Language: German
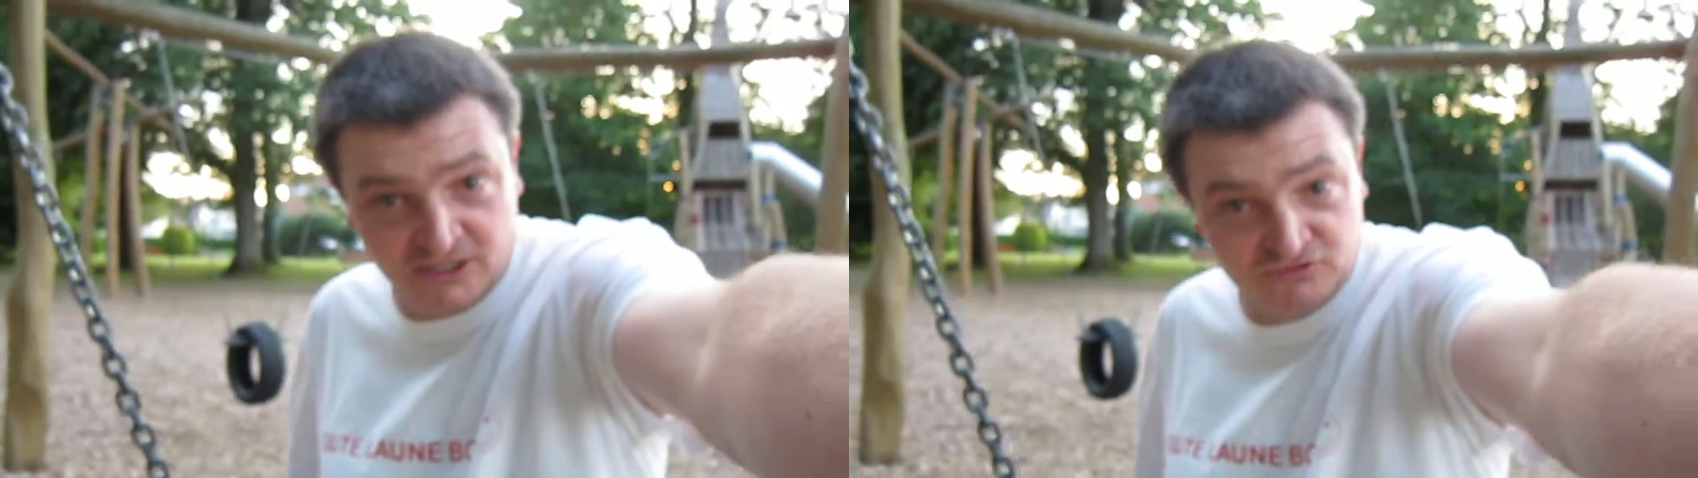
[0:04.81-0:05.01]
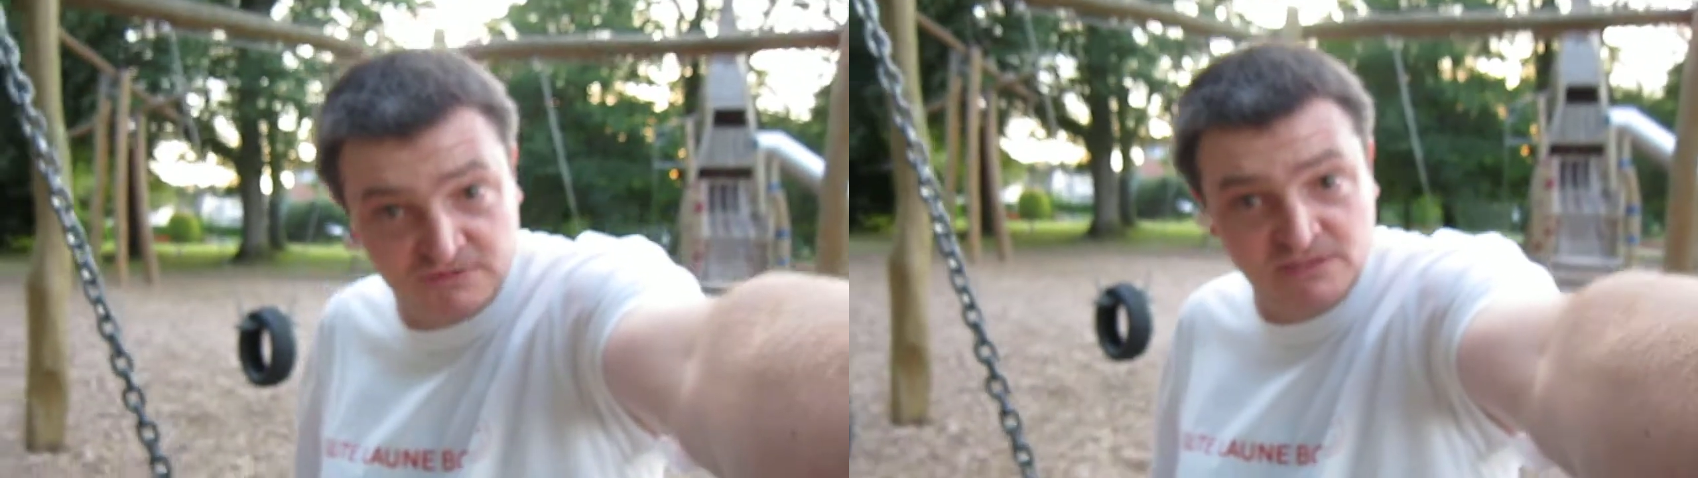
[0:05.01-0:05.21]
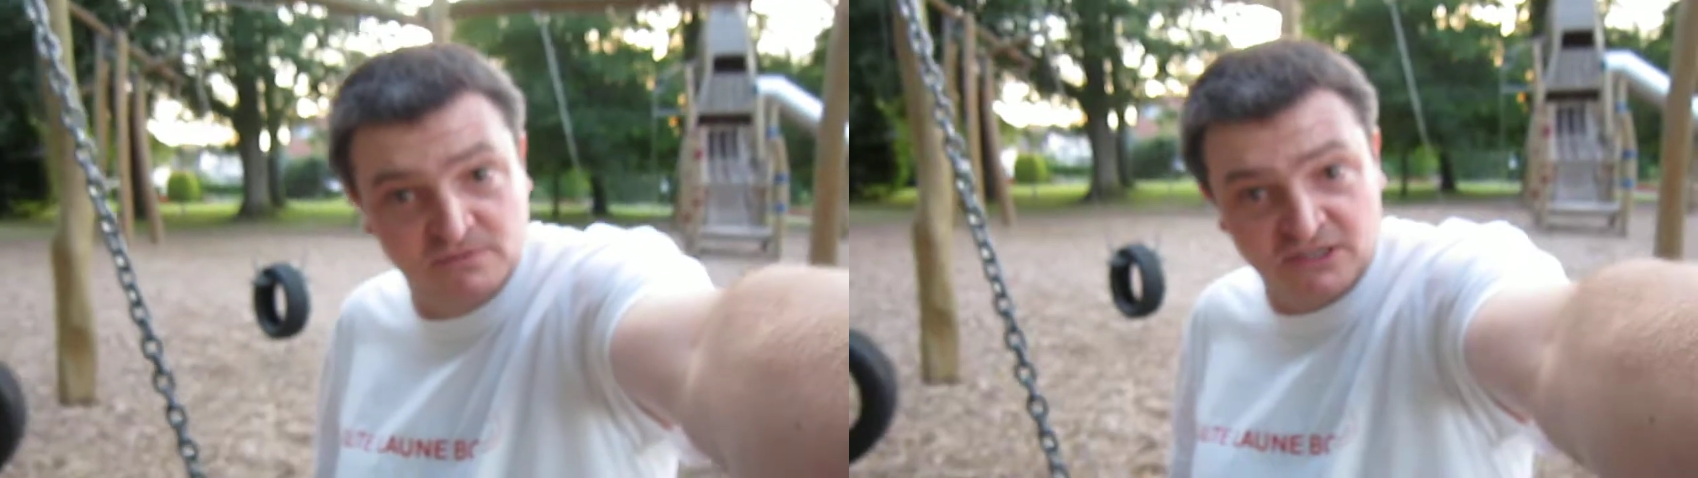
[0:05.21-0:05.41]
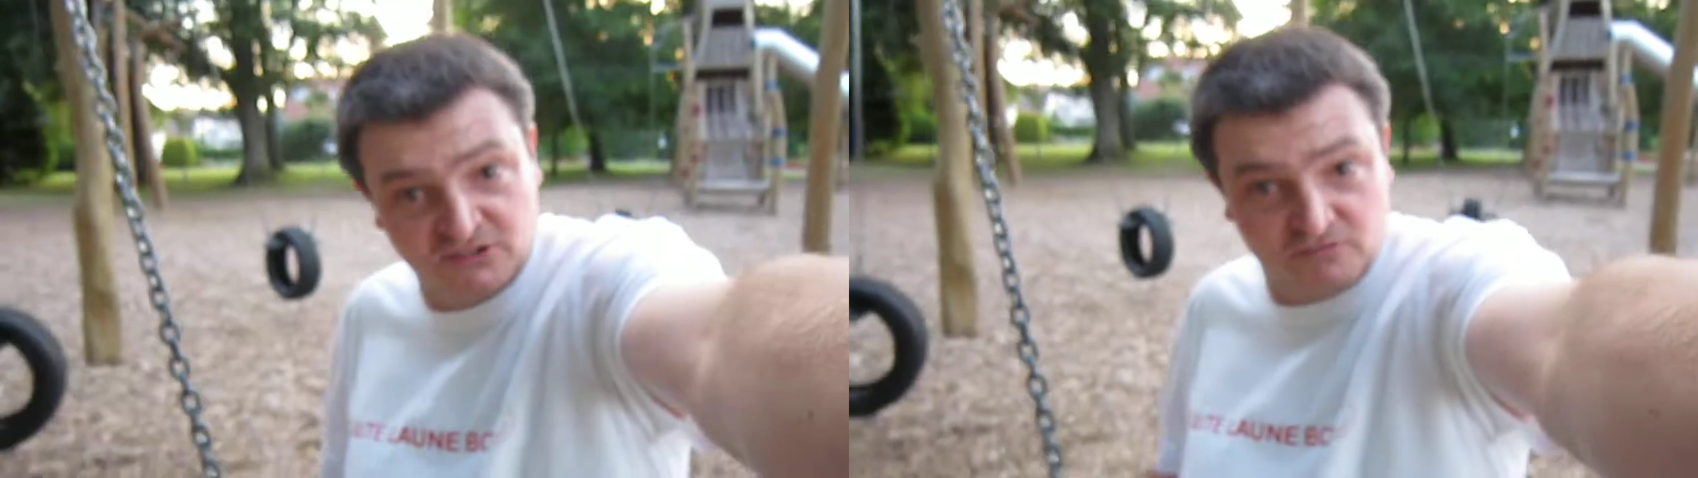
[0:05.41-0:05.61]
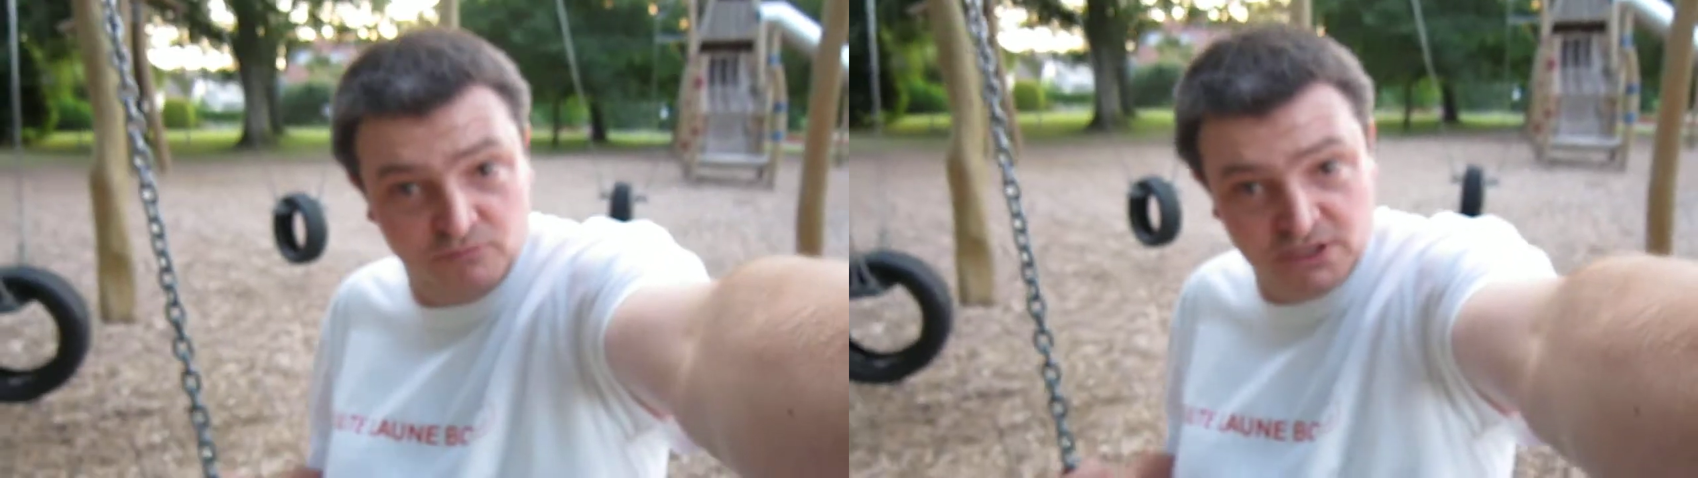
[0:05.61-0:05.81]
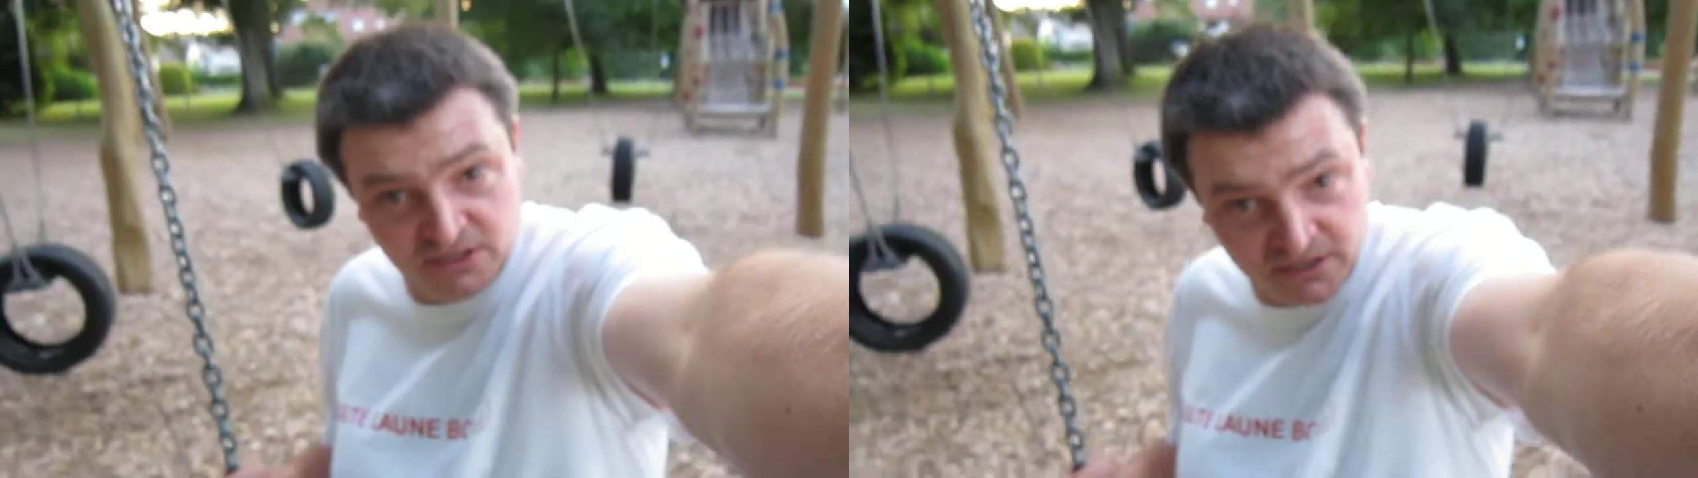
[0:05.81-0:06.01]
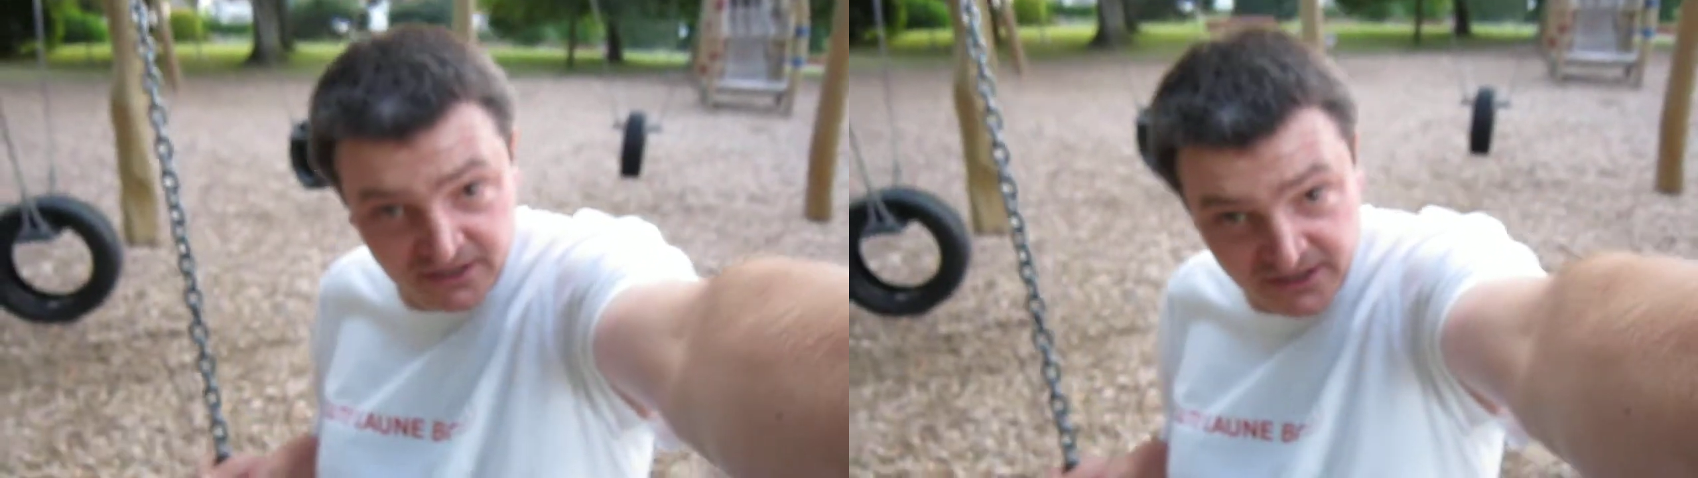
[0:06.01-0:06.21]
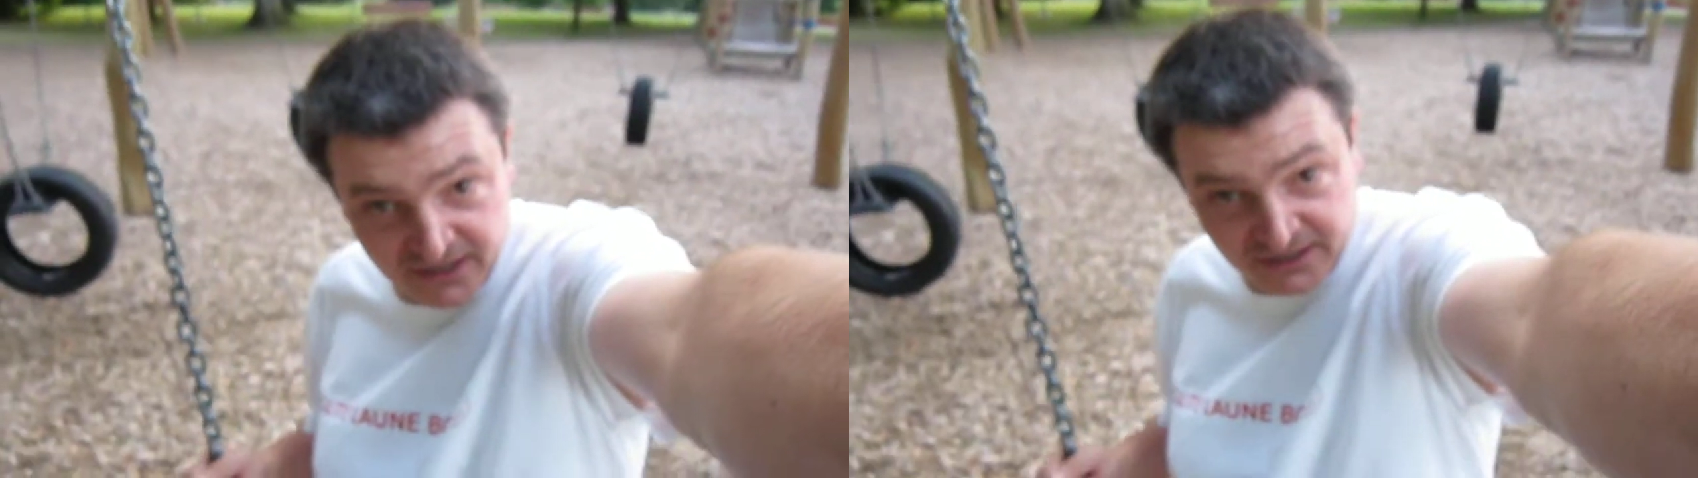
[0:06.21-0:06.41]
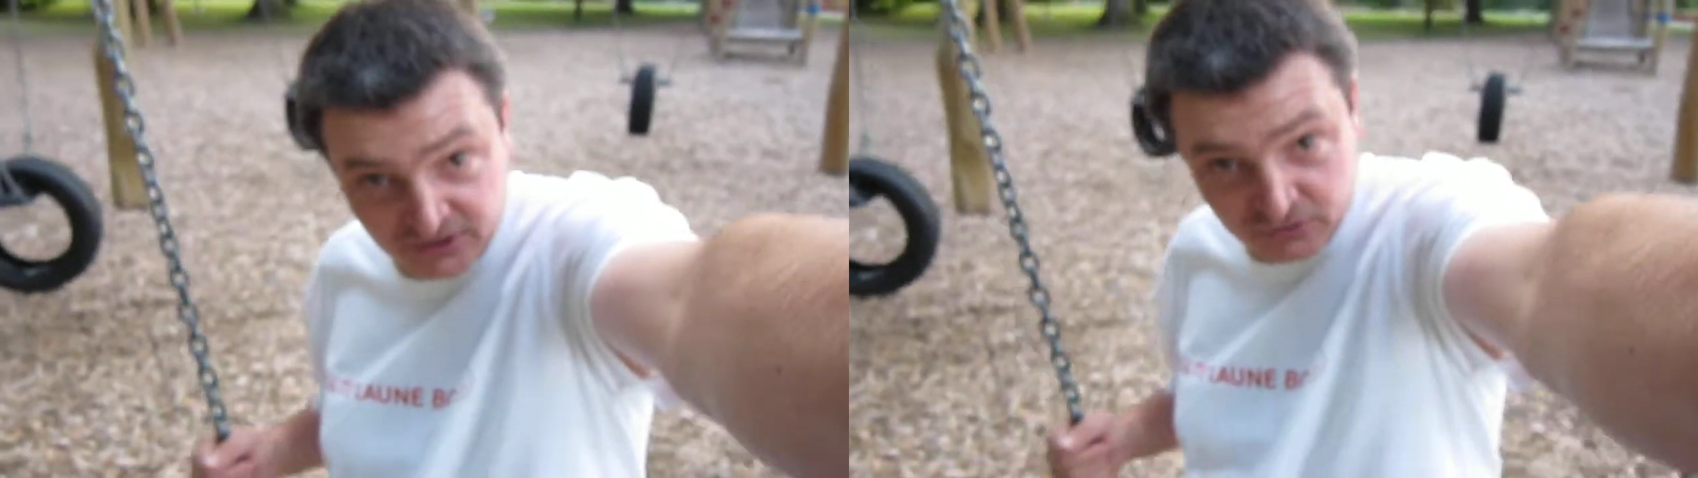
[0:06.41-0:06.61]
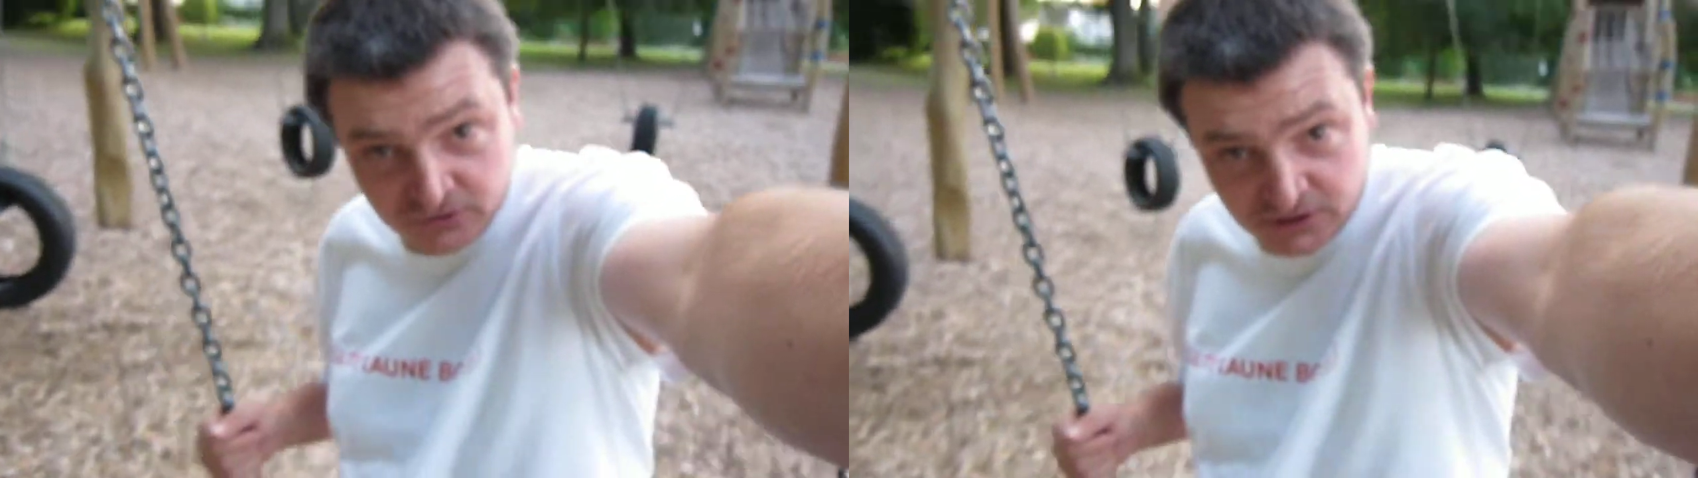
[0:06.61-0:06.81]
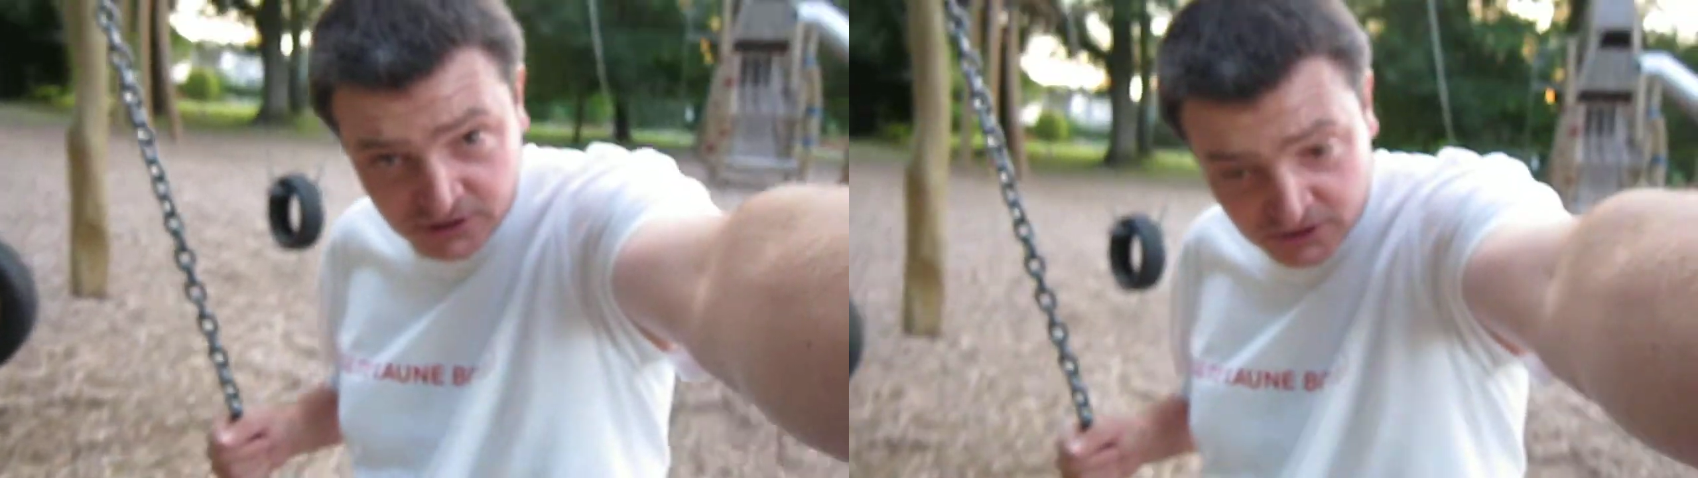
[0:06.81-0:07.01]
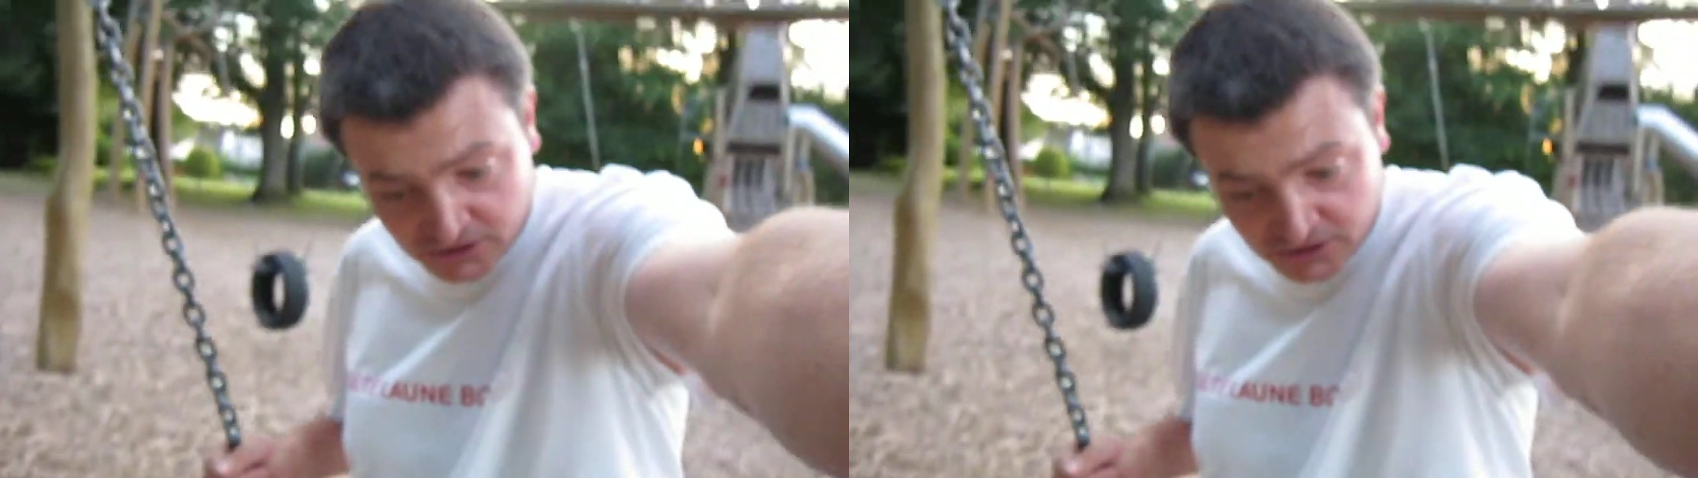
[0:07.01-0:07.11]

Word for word: ein Spielplatz mitten in der Natur,